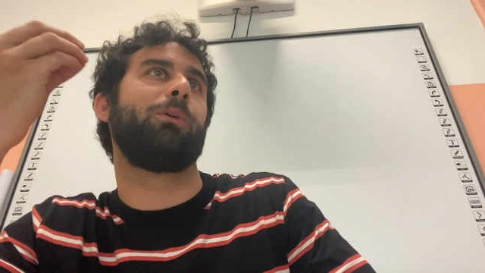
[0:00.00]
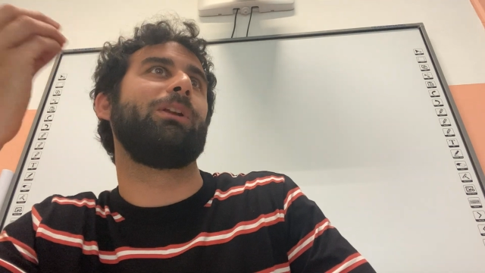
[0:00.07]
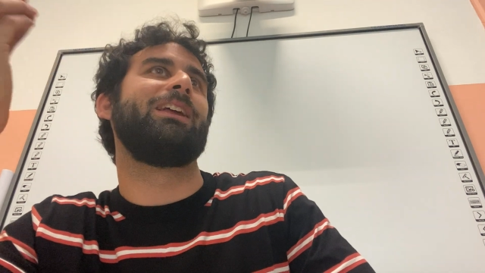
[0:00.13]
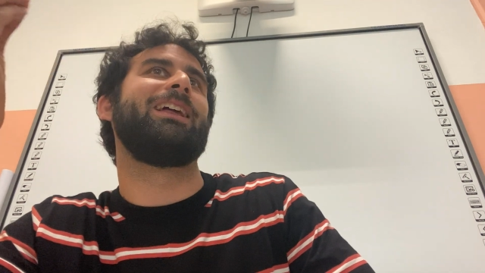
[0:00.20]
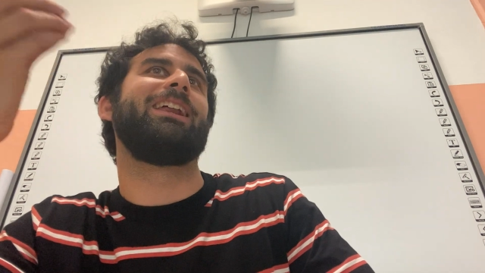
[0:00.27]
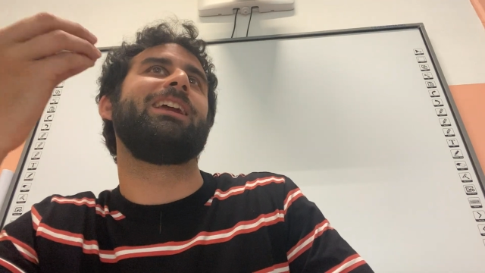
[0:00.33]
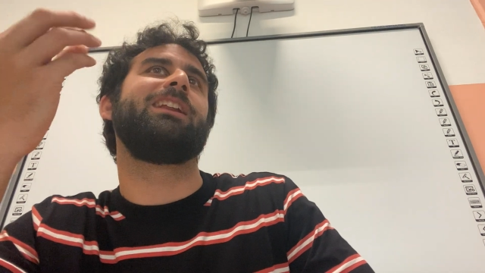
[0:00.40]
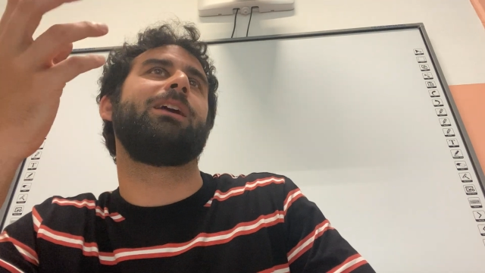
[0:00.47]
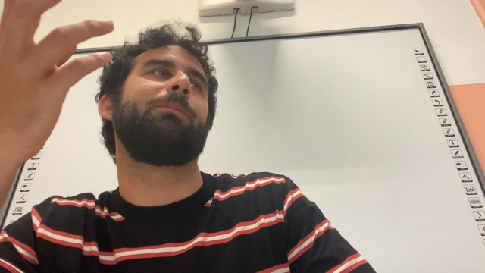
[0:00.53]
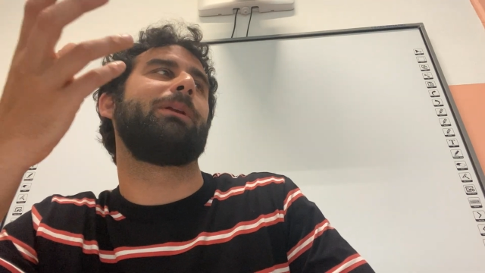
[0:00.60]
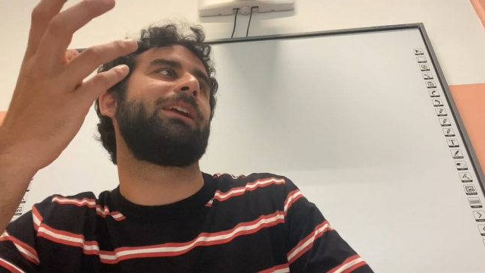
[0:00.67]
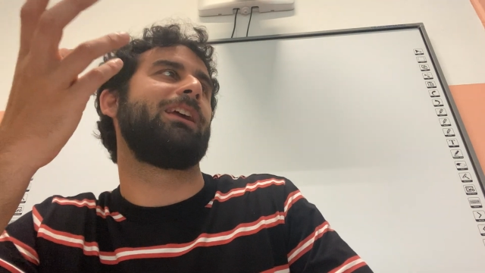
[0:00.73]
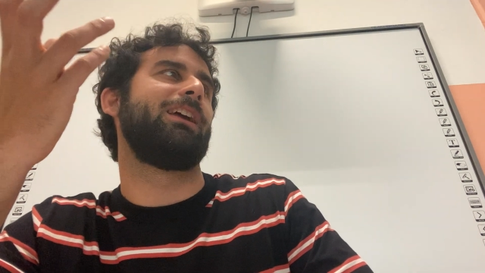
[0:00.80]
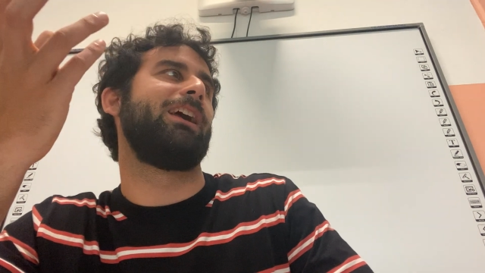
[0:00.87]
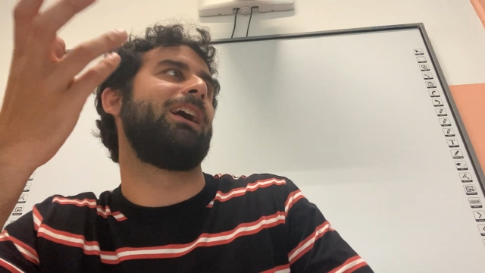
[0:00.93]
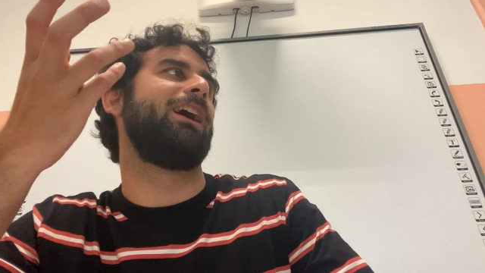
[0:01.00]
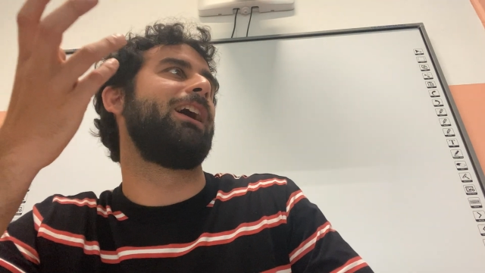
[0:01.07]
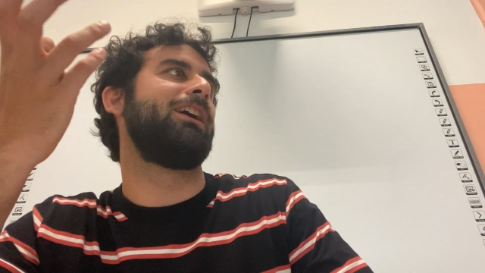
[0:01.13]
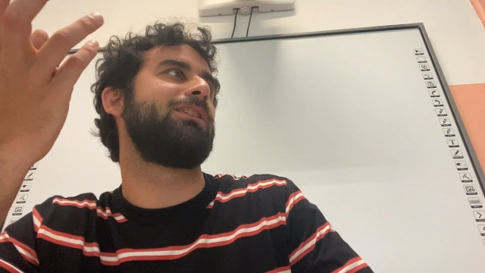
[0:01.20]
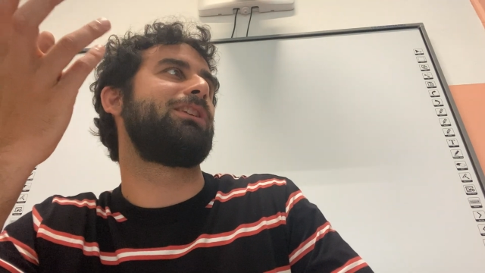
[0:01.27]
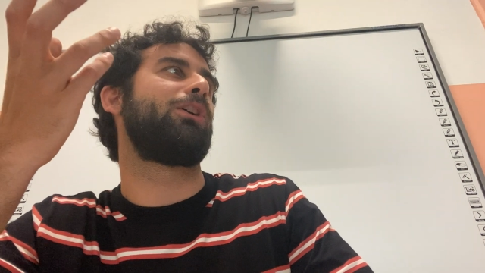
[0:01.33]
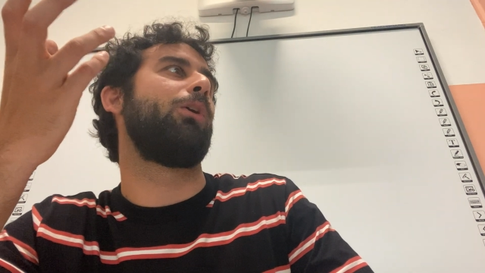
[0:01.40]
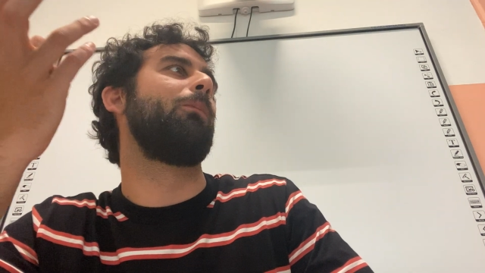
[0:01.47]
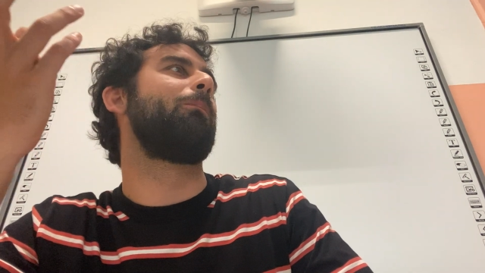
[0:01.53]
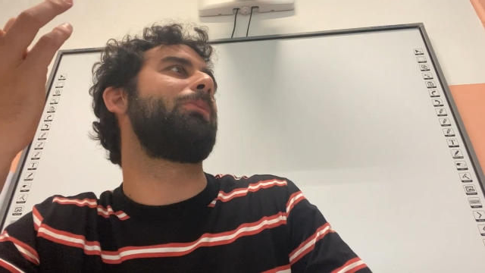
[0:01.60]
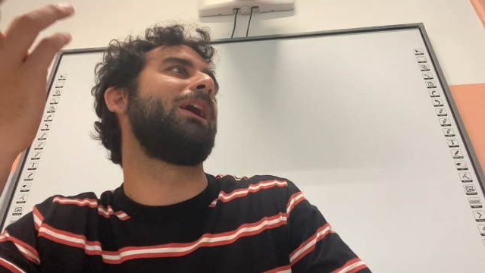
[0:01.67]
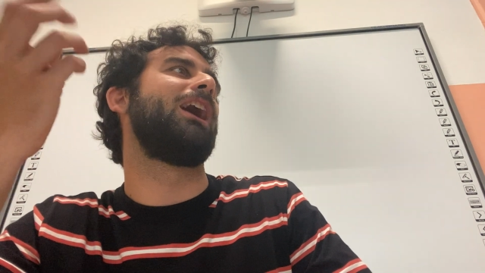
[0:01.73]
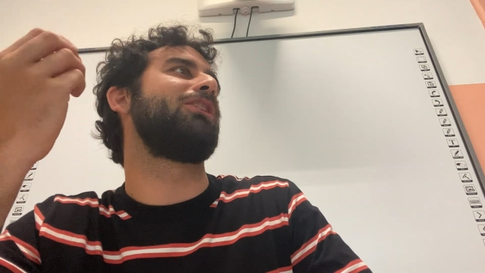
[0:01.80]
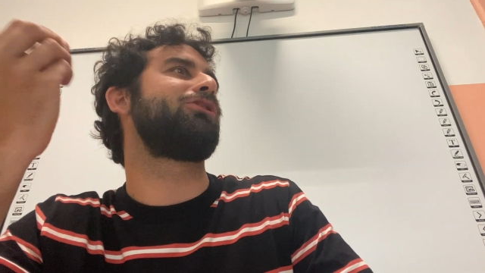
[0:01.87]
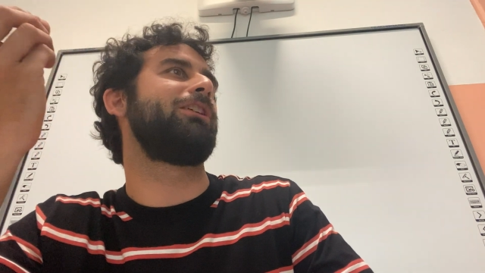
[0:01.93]
quindi ride perché eh, si
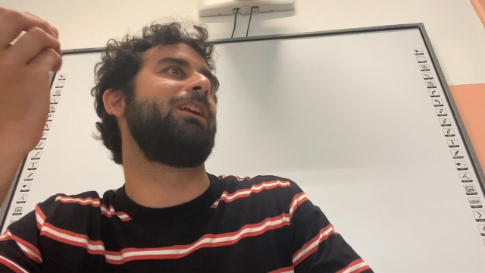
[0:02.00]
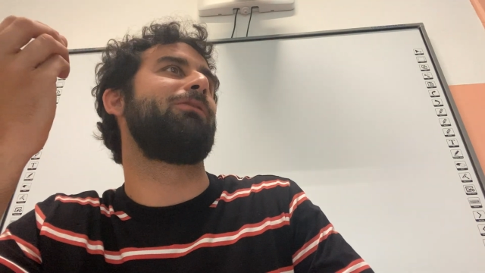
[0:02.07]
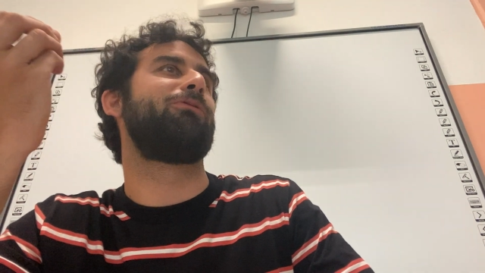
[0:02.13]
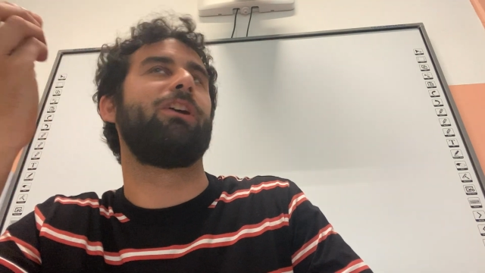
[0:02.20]
compiace del